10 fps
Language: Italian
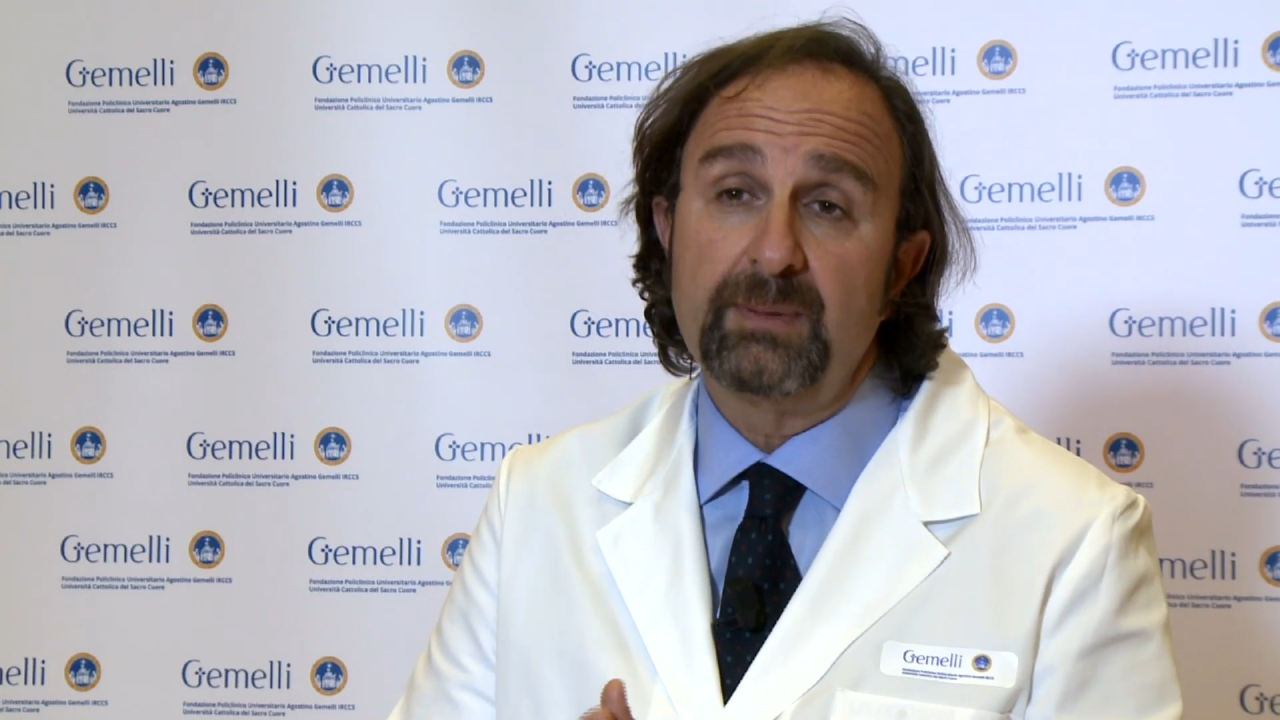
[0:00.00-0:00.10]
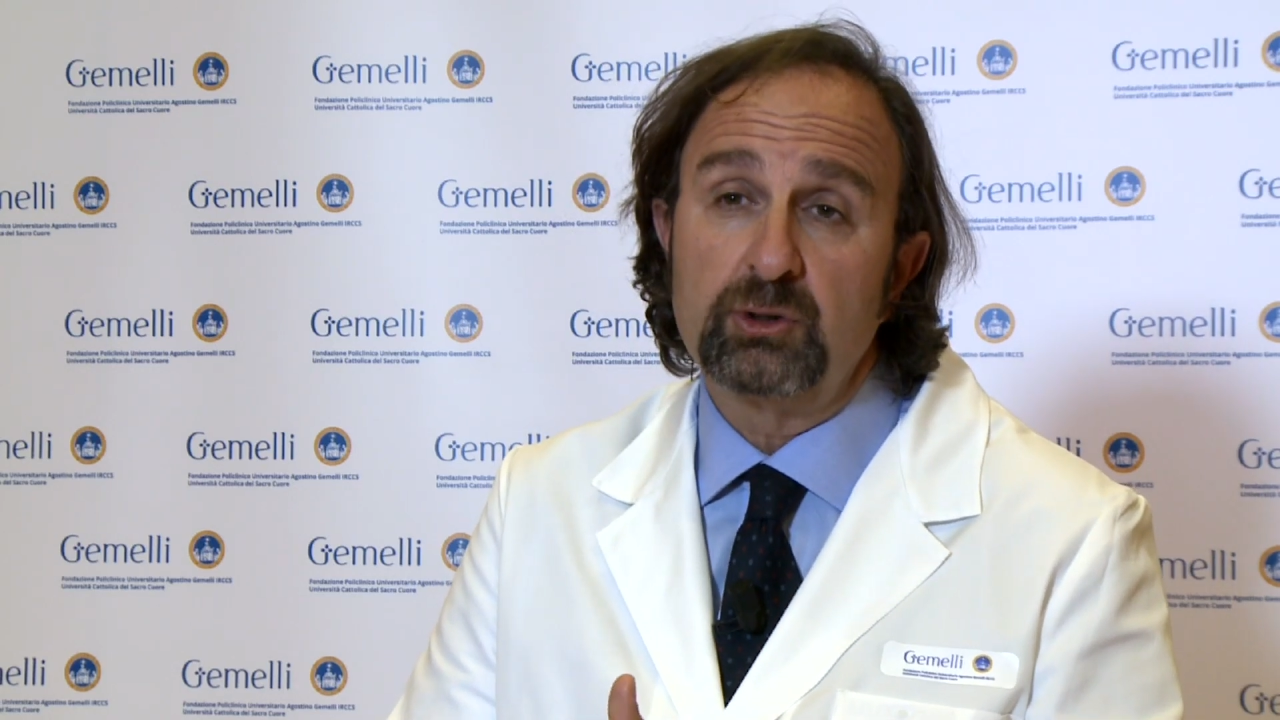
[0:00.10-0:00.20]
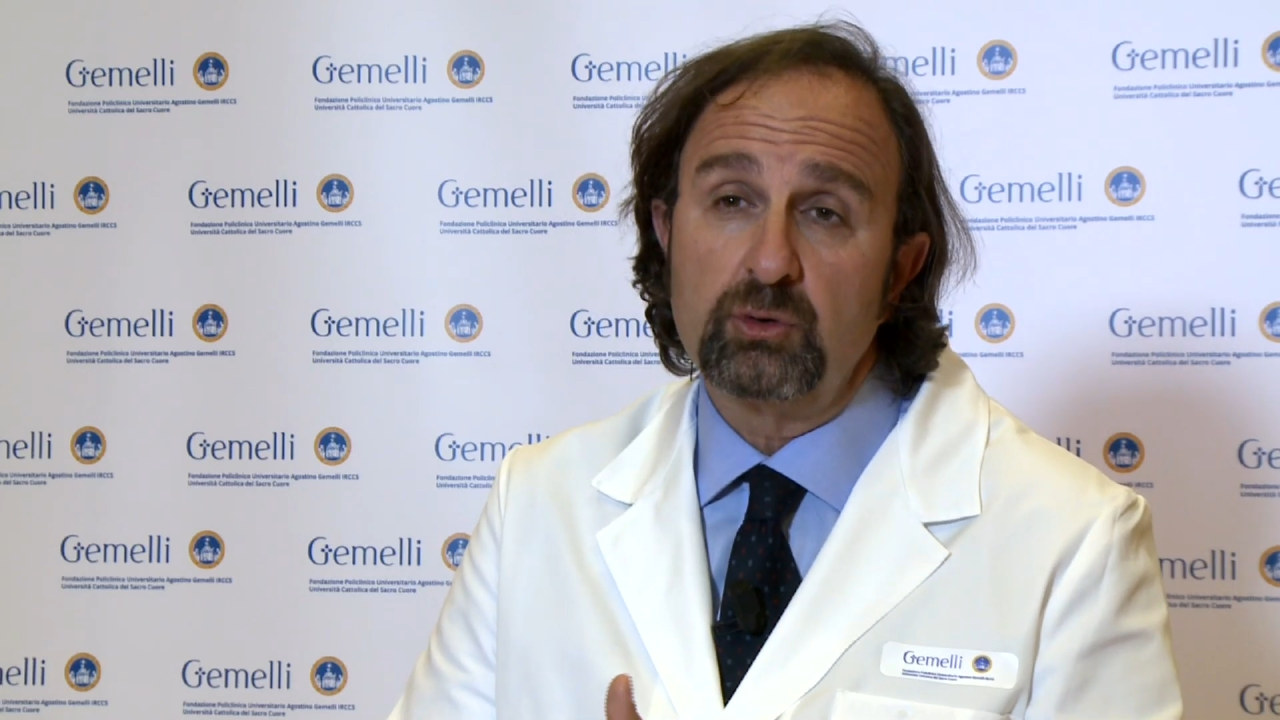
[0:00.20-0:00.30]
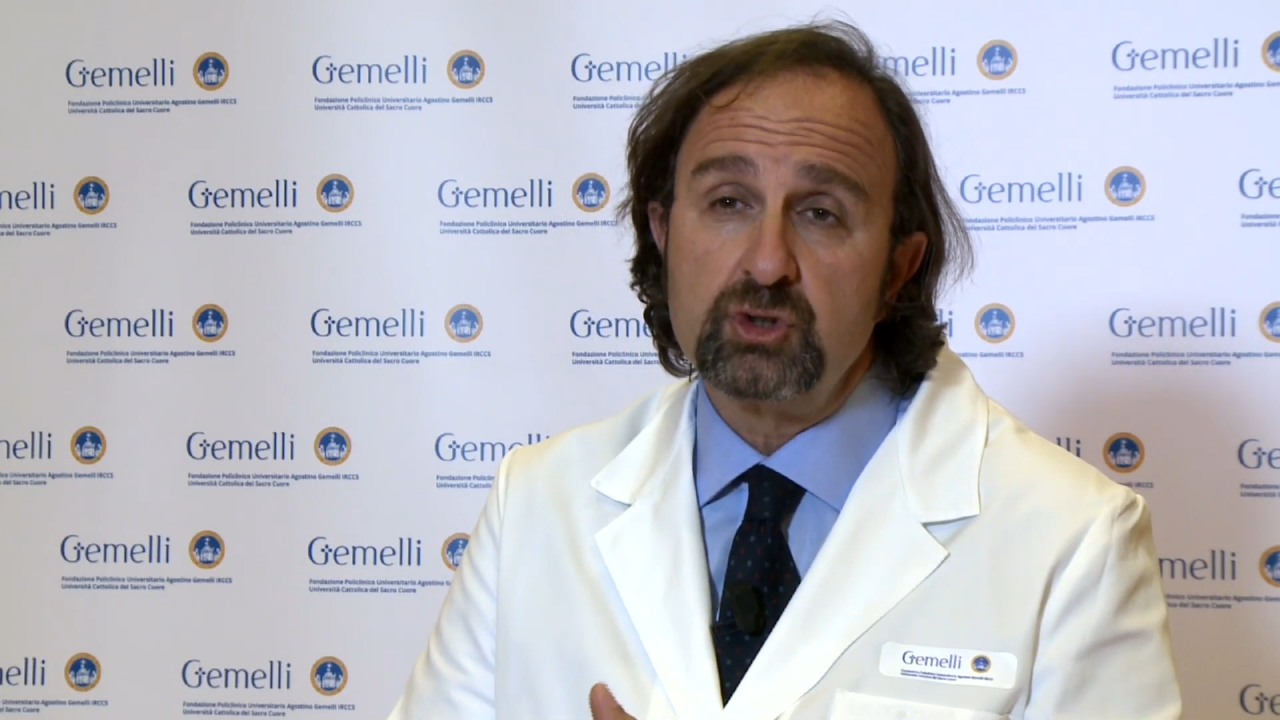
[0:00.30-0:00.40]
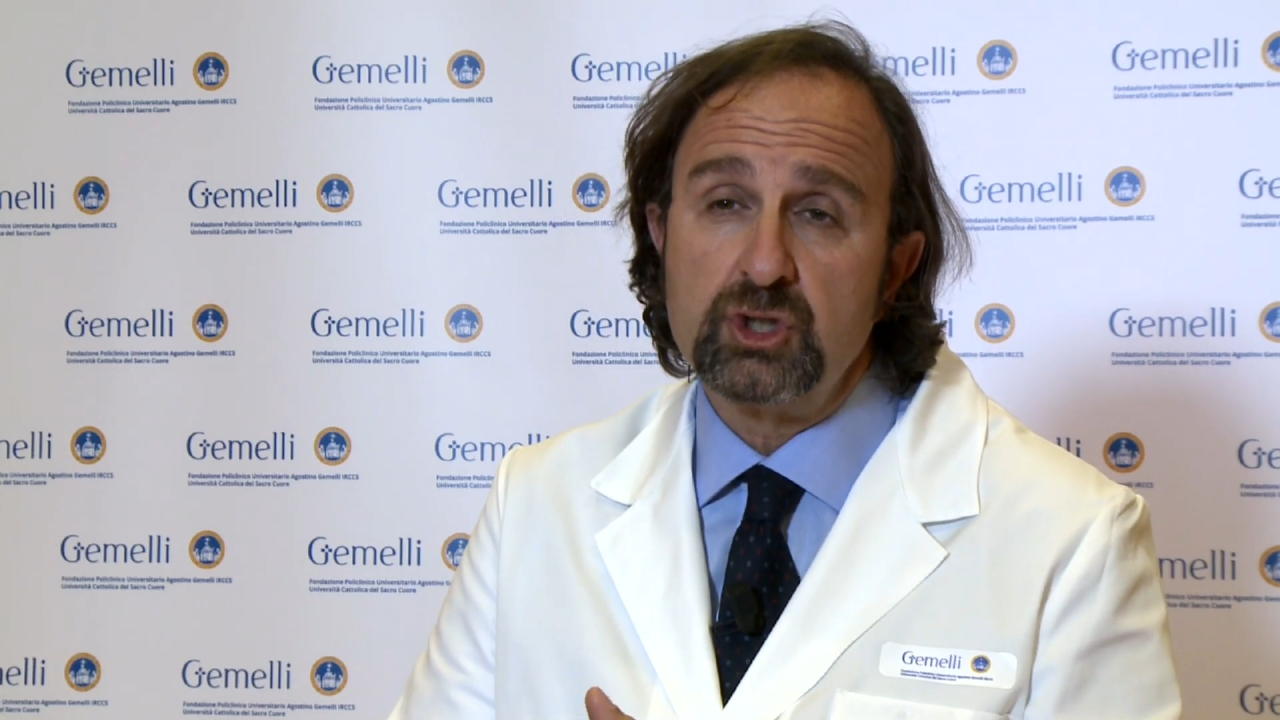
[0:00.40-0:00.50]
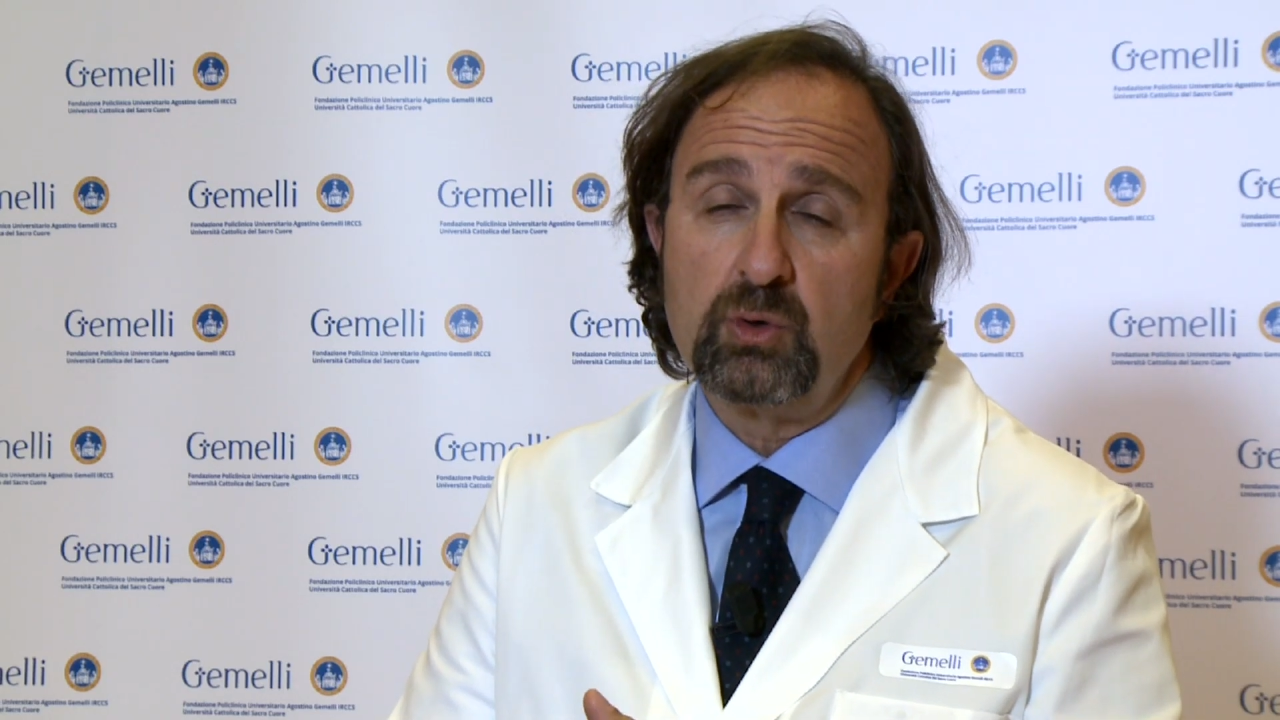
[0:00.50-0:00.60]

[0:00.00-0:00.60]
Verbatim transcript: patologie